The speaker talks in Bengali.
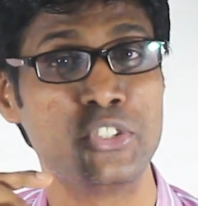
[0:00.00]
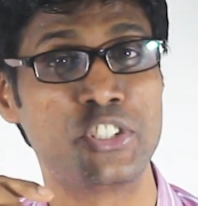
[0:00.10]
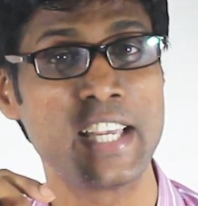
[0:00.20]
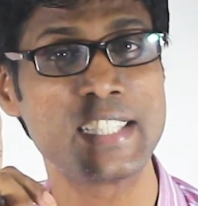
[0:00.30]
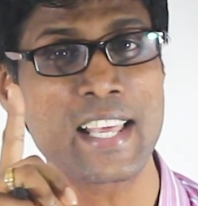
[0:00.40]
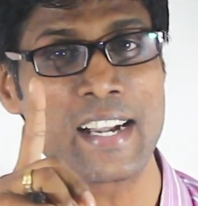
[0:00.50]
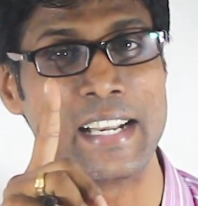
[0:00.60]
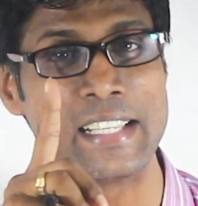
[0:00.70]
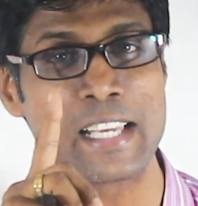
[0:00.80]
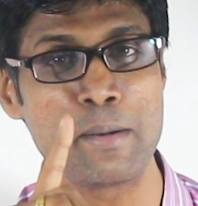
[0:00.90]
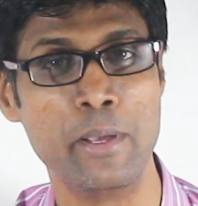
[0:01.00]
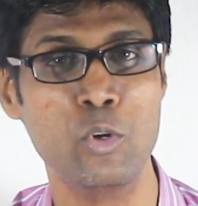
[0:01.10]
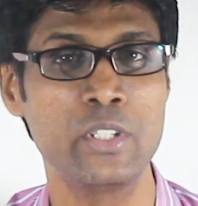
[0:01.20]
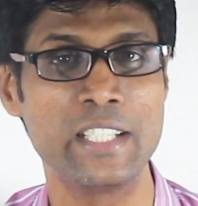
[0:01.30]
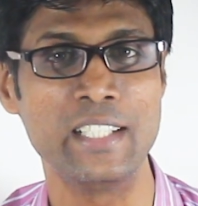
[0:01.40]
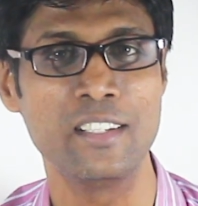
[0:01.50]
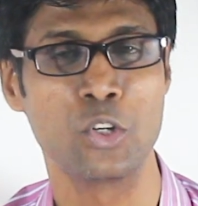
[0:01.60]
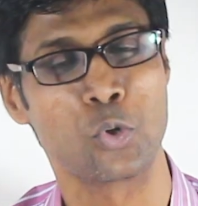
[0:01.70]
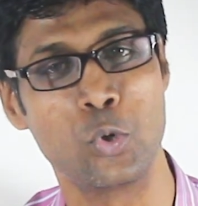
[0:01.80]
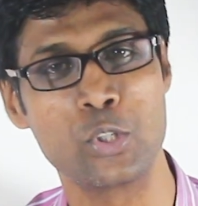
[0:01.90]
যে যার নিজের বেলুনটি
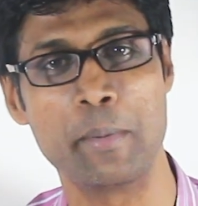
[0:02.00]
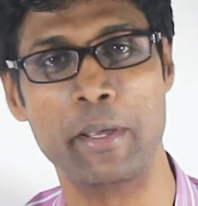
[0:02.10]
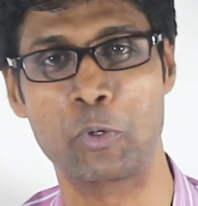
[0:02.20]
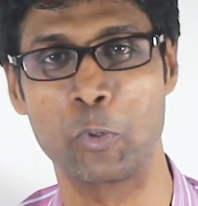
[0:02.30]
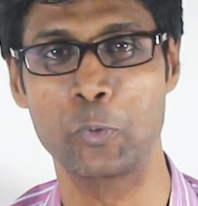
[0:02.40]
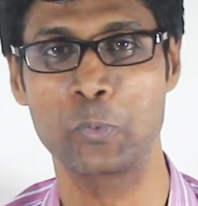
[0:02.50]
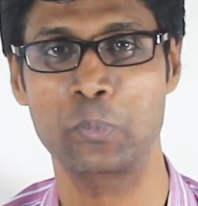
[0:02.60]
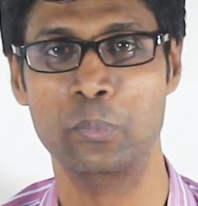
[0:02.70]
খুঁজে বের করুন